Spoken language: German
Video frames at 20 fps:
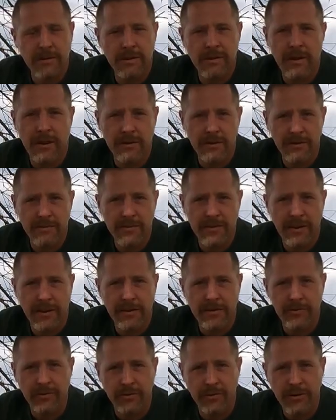Kann dann
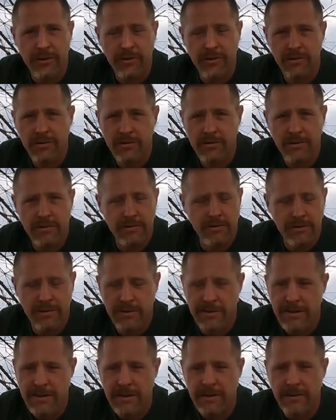sein durch
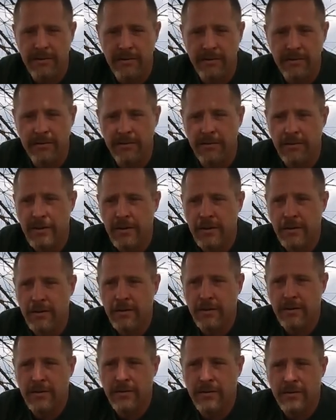Zähne
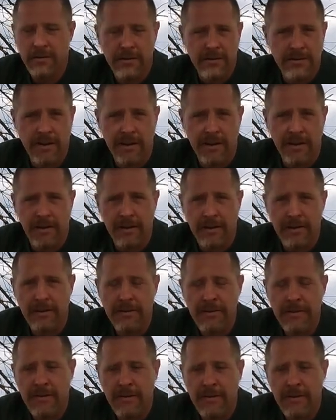etc.
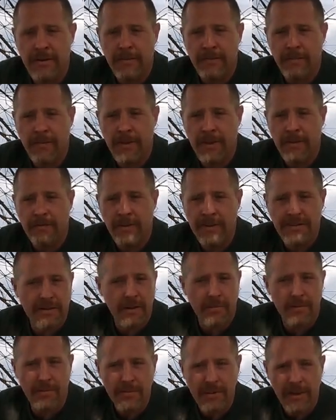Was
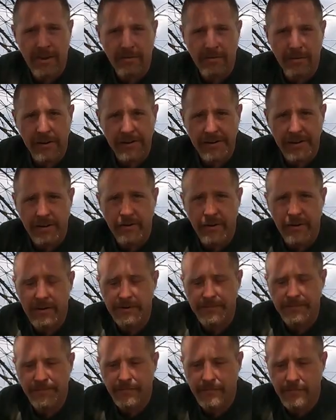ja bei mir der Fall nicht war.